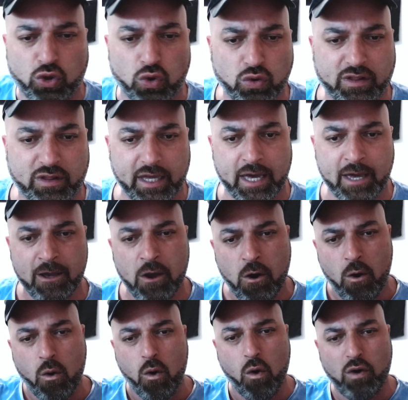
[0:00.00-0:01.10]
tutti,
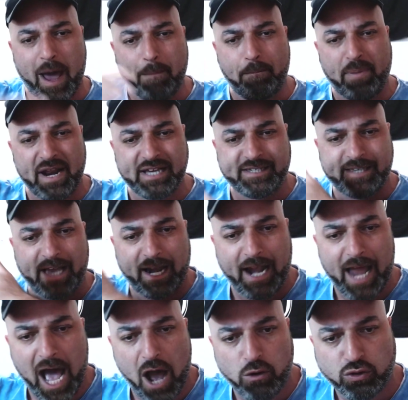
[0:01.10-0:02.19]
una pressa
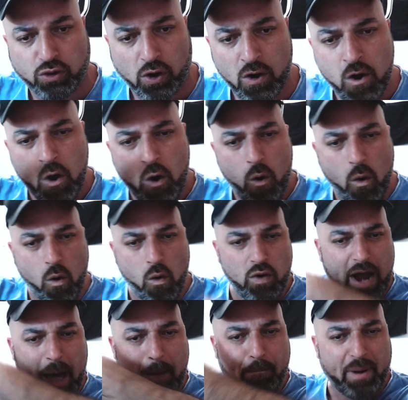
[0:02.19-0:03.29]
all'altro,
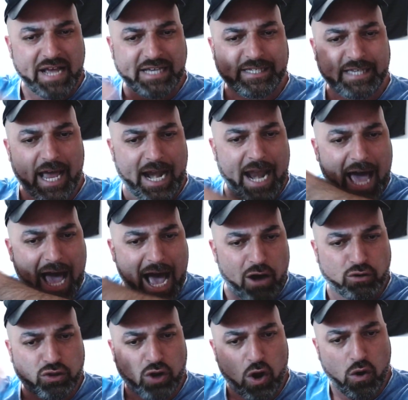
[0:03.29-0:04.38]
una pressa
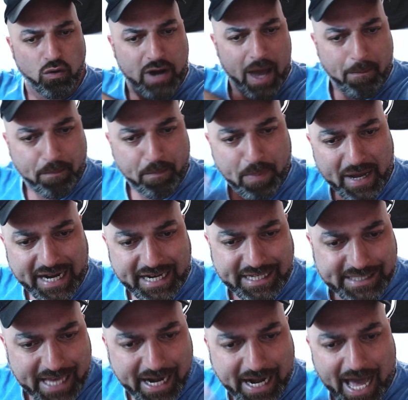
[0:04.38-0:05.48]
all'altro, una
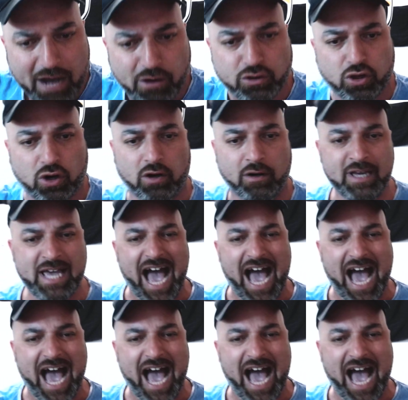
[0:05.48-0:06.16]
pressa all'altro.